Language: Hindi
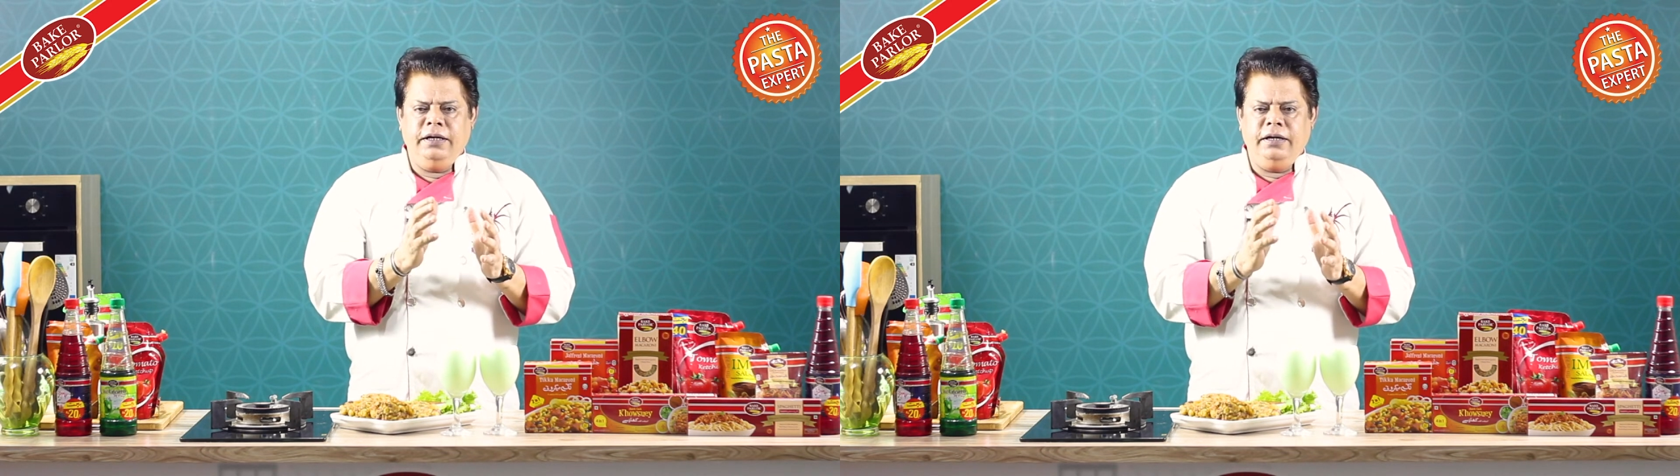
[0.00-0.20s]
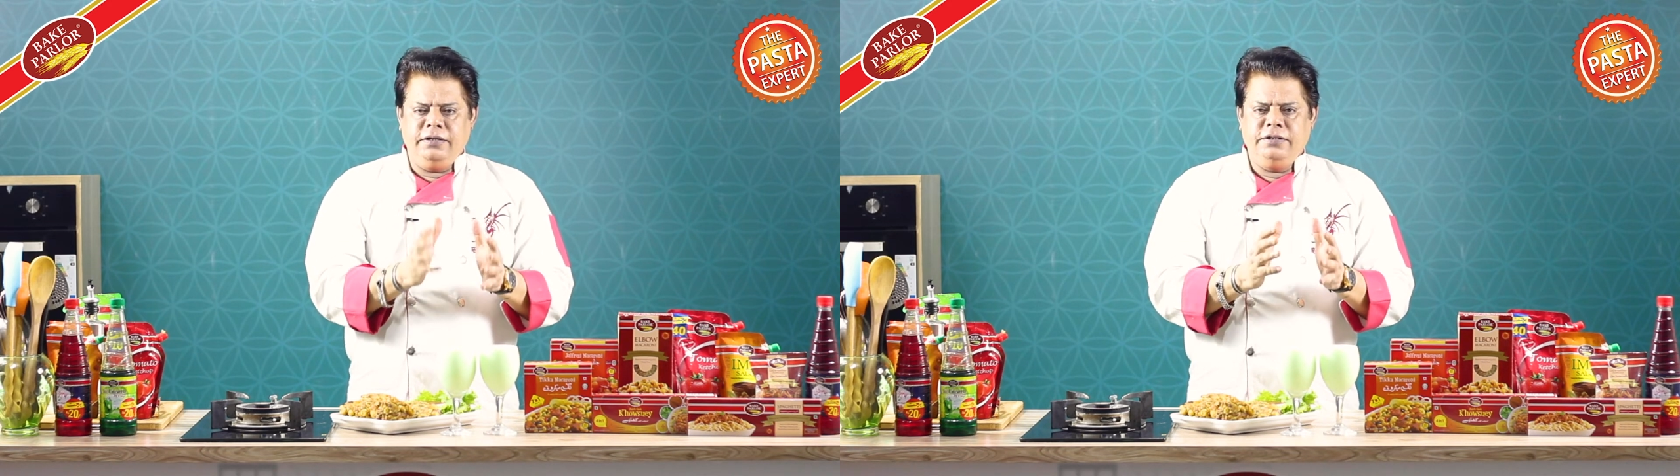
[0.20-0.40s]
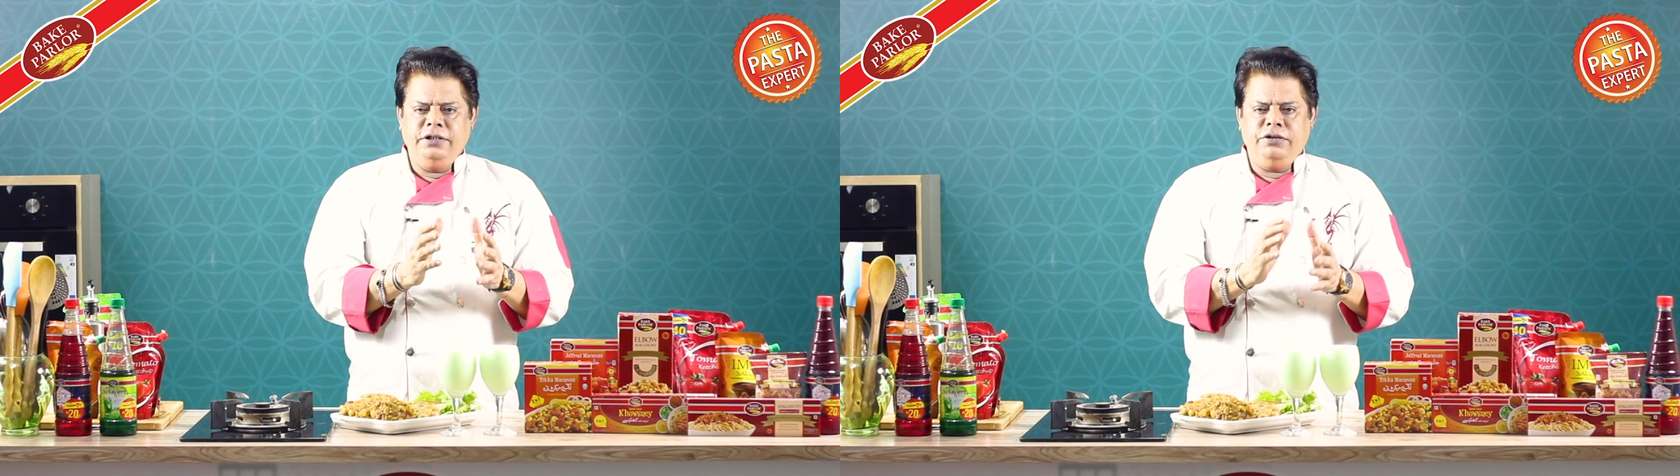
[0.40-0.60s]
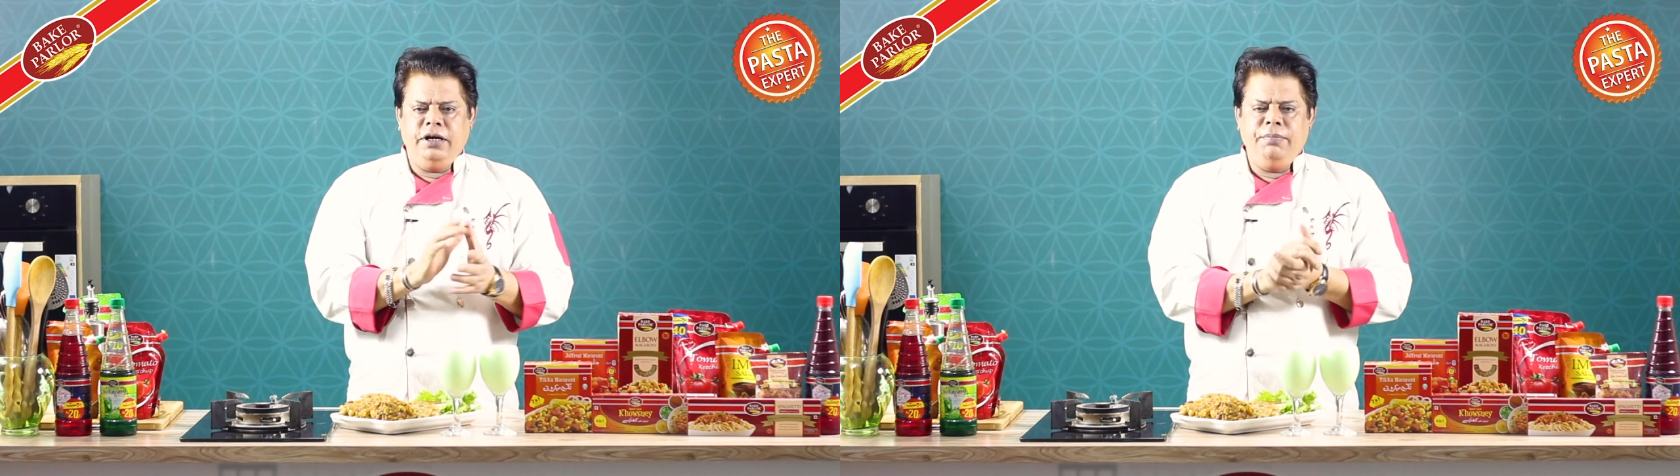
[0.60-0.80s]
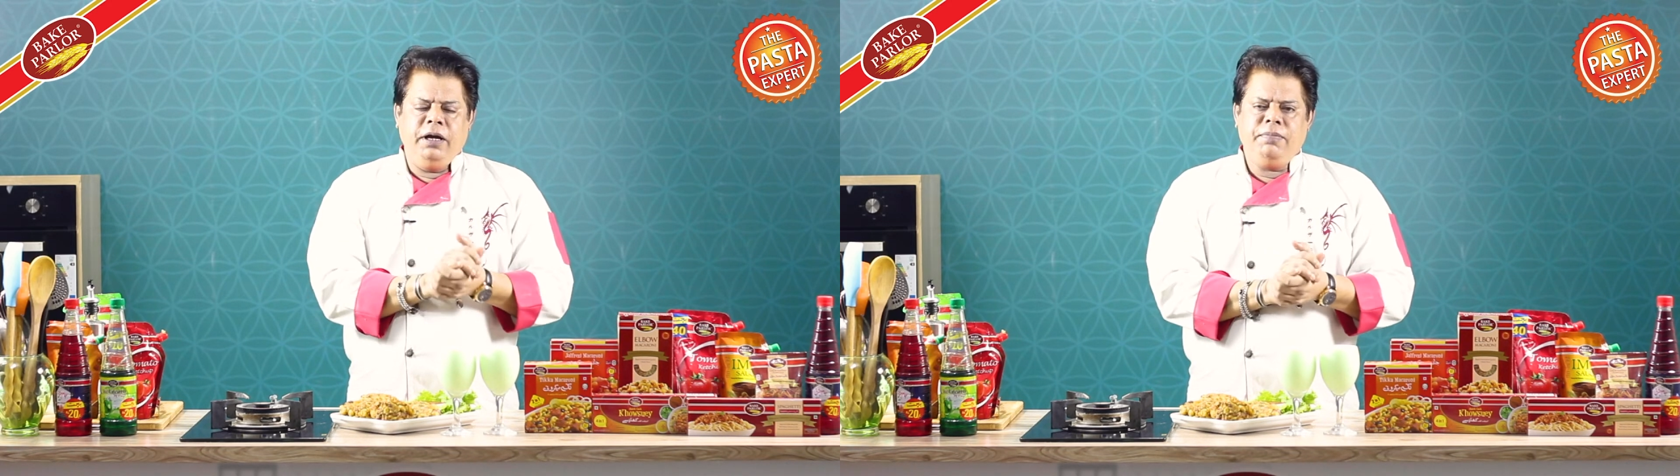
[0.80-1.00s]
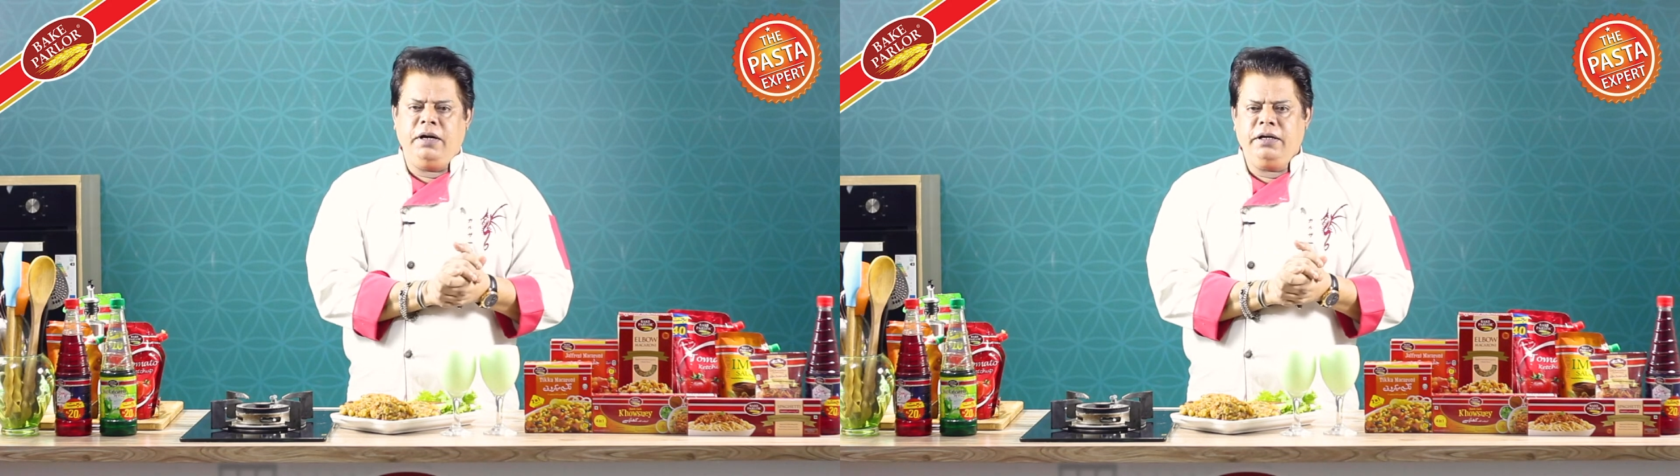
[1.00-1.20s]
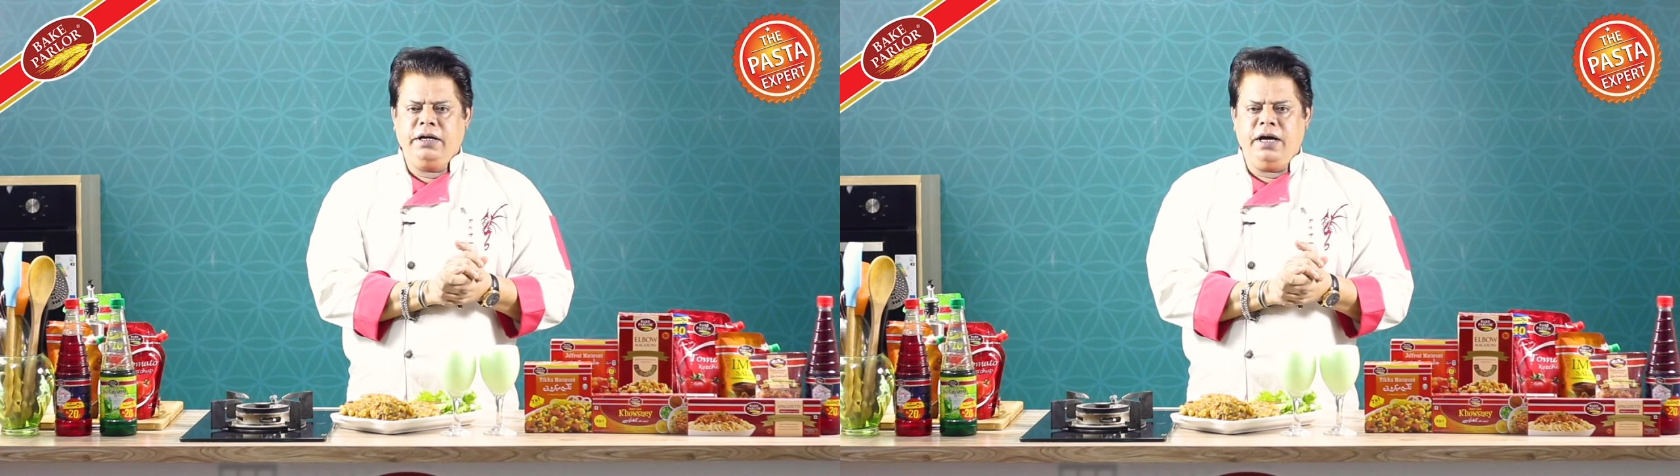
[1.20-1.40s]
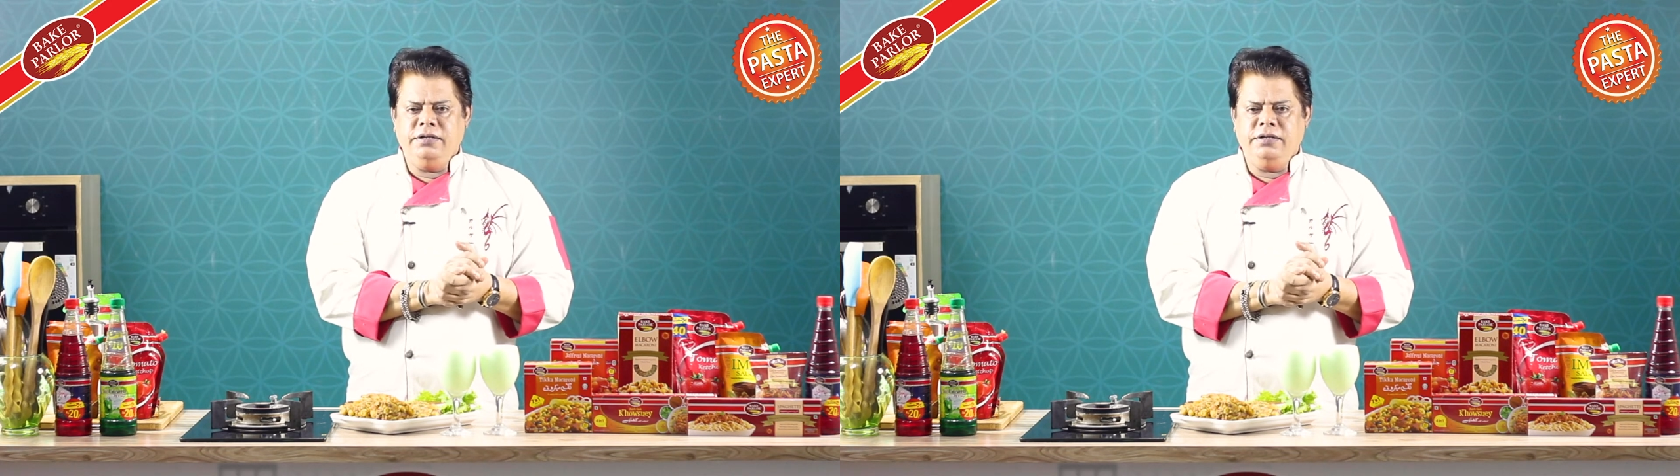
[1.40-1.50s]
लस्सी जो है बेक पार्लर की